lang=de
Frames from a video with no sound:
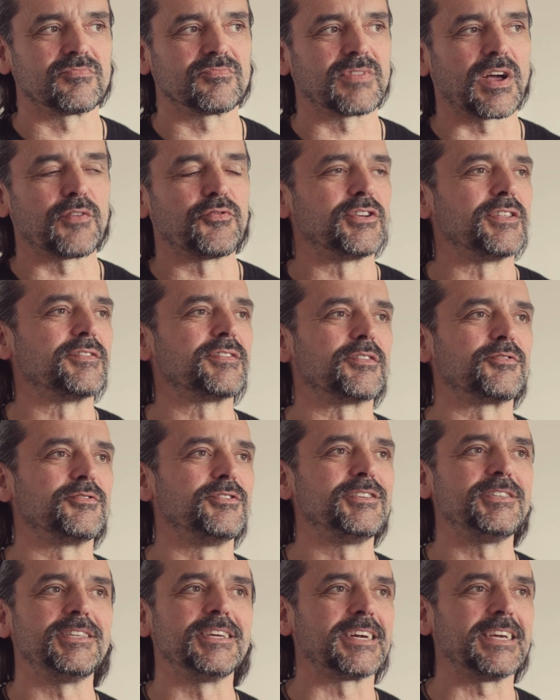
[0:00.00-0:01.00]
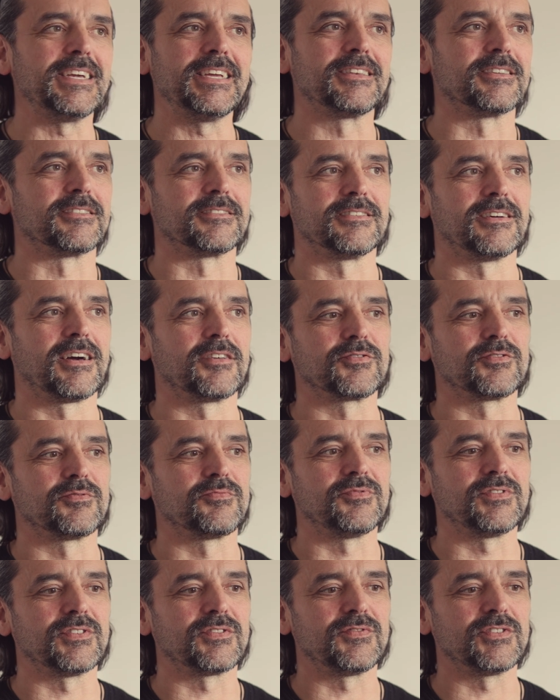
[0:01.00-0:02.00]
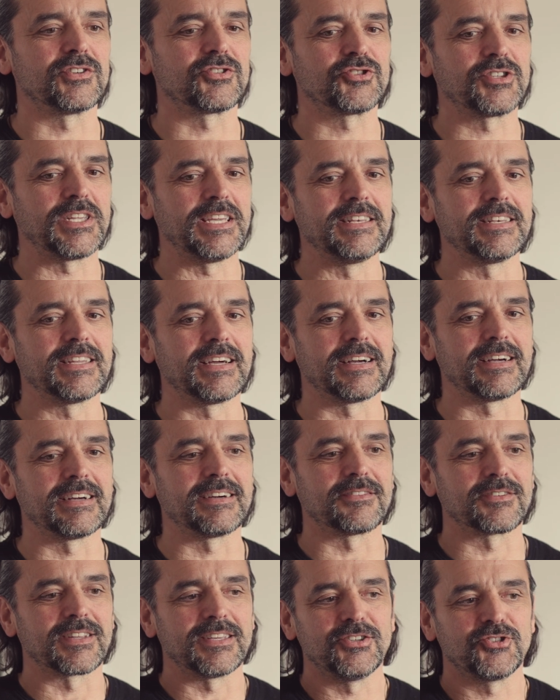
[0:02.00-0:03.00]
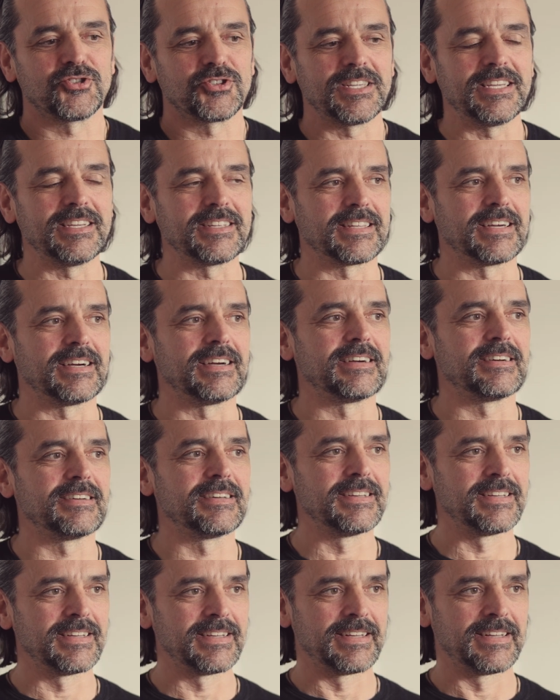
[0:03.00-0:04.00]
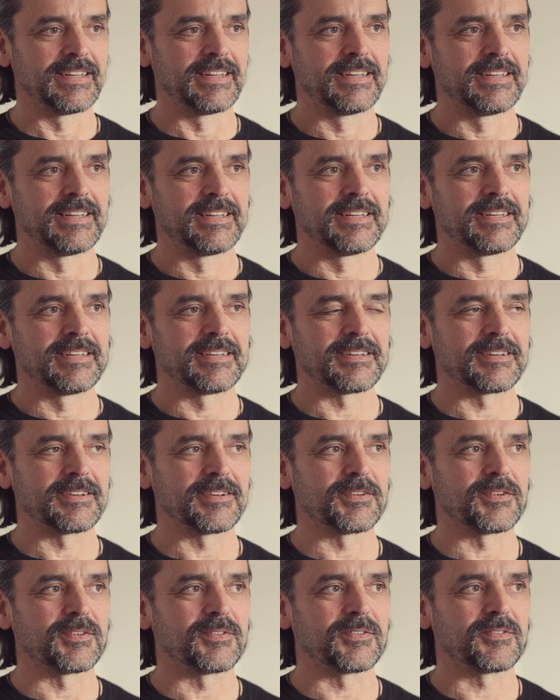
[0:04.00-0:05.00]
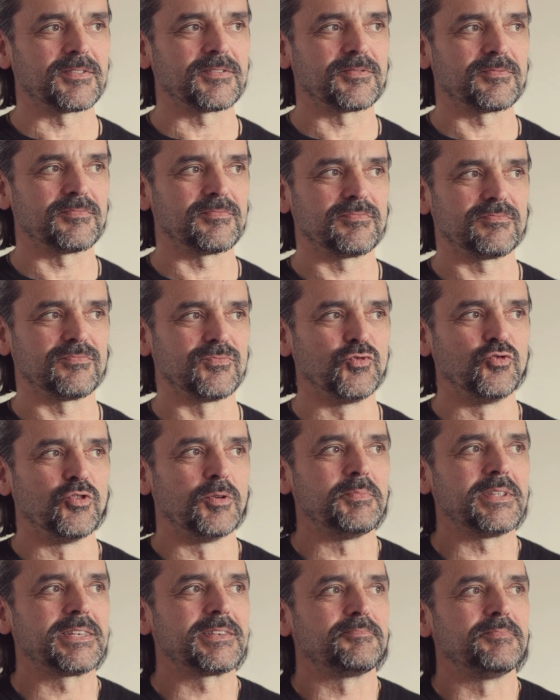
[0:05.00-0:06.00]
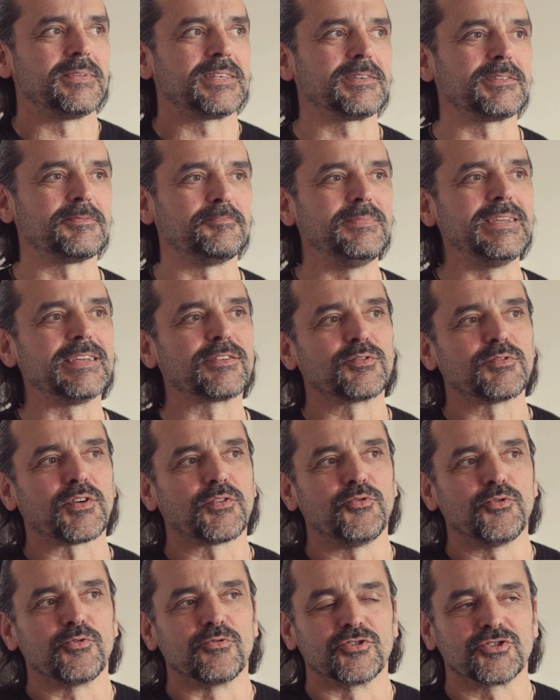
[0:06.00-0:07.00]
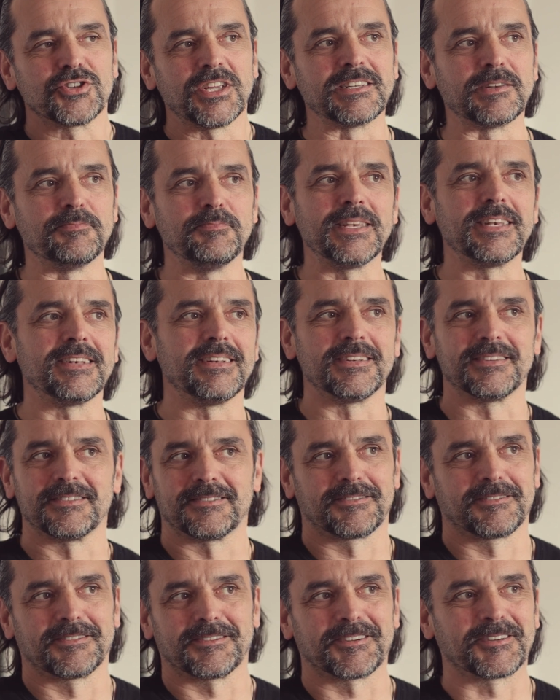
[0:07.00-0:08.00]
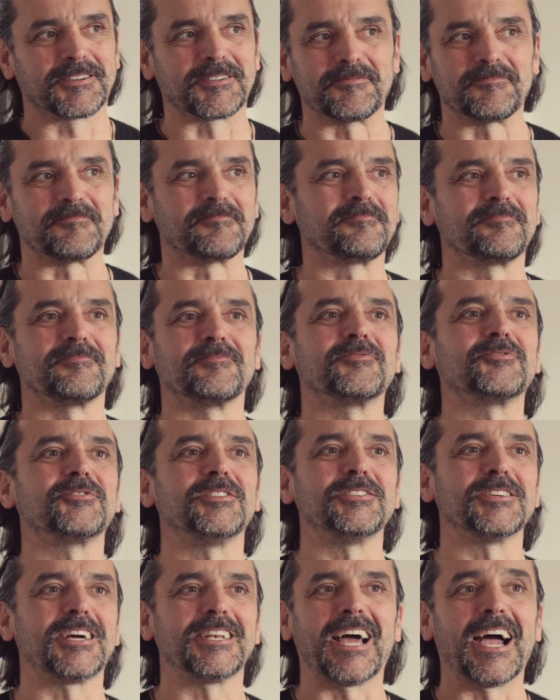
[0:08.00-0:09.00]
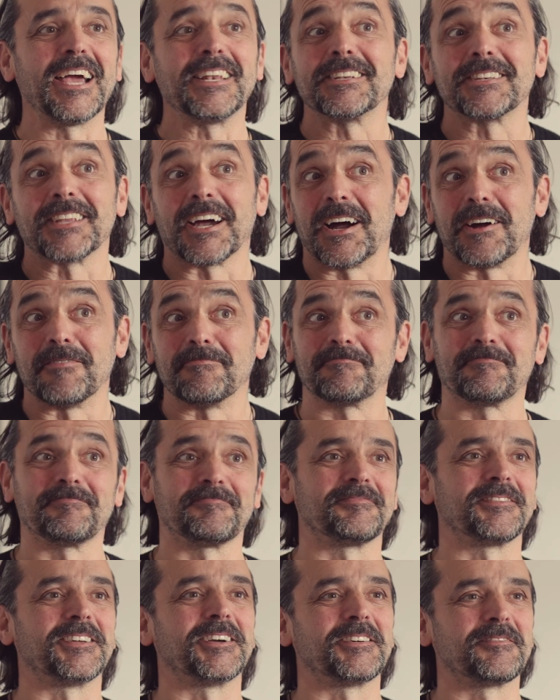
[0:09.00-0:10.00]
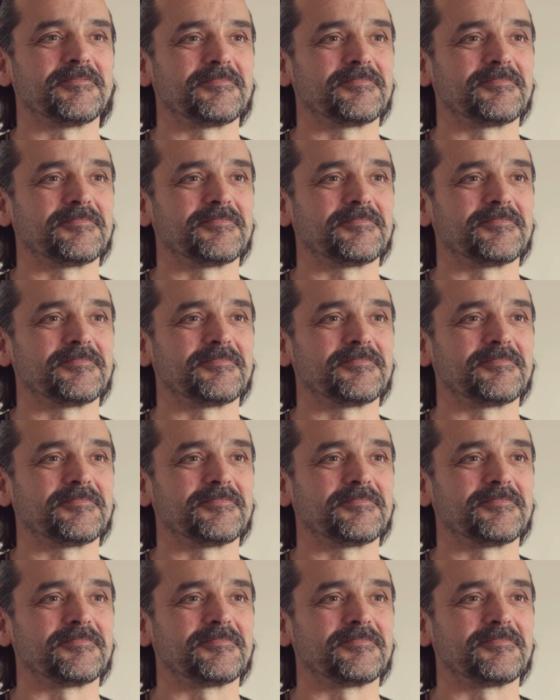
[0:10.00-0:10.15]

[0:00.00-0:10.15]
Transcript: davon ist also nicht die Rede. Ne? Also wir, wir, stehen da, oder ich stehe da, äh, nur mit, mit mir zur Verfügung stehenden Mitteln äh, stehe ich alleine da. Ja.